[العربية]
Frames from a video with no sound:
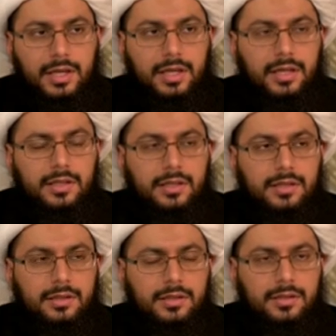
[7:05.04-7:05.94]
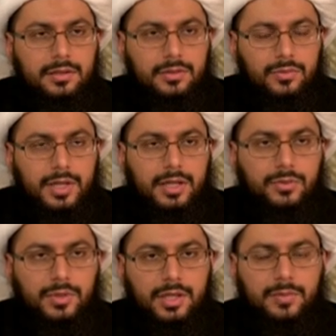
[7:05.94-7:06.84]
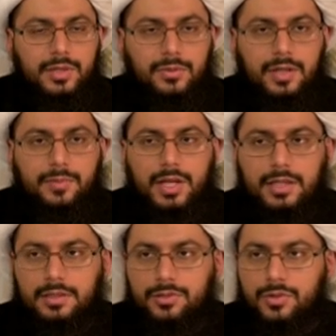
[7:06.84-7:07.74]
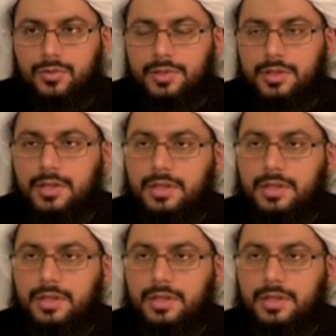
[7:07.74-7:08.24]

إلى عمان واليمن وهالمناطق جنوب